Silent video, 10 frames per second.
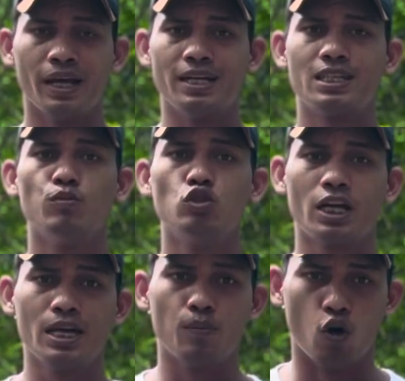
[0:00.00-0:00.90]
ऐसे
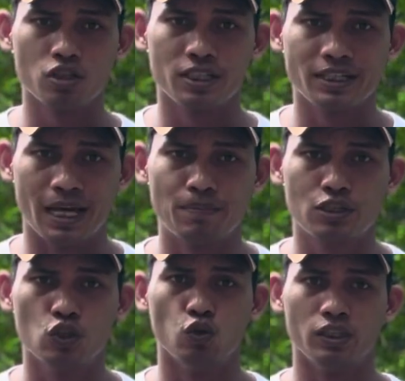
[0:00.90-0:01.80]
मुद्राएँ बहुत से टाइप्स
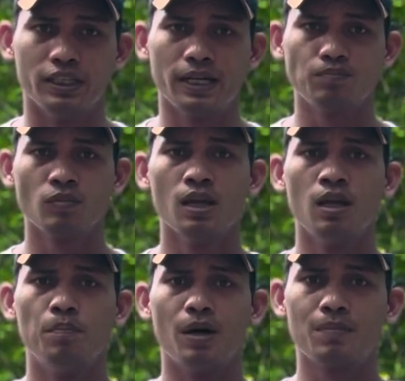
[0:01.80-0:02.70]
की होती है
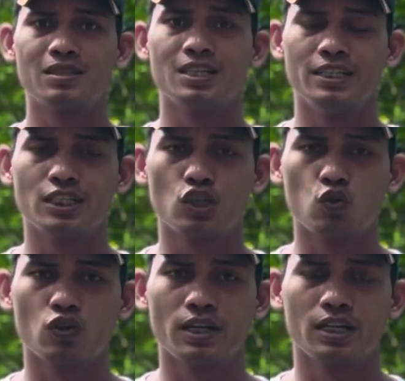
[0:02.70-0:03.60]
बट मैं सजेस्ट
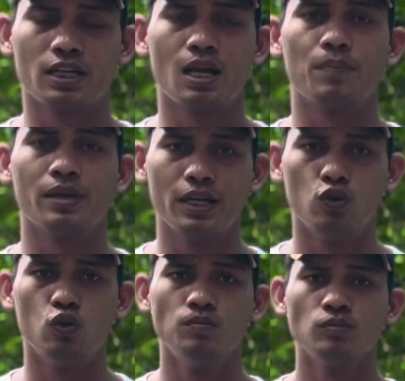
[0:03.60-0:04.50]
करूँगा कि अगर आप नए
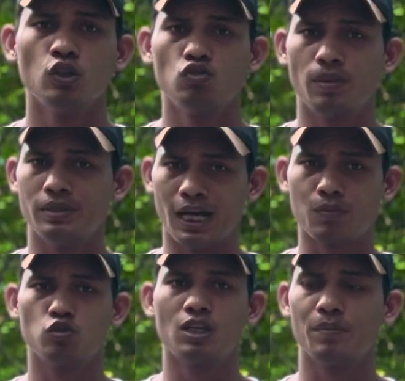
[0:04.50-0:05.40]
हो तो आप ध्यान
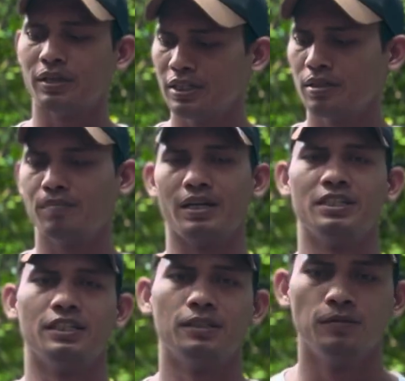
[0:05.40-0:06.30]
मुद्रा में ही
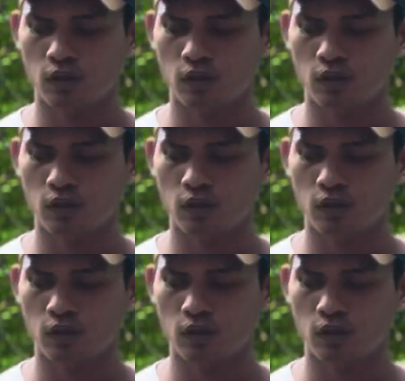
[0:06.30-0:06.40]
बैठिए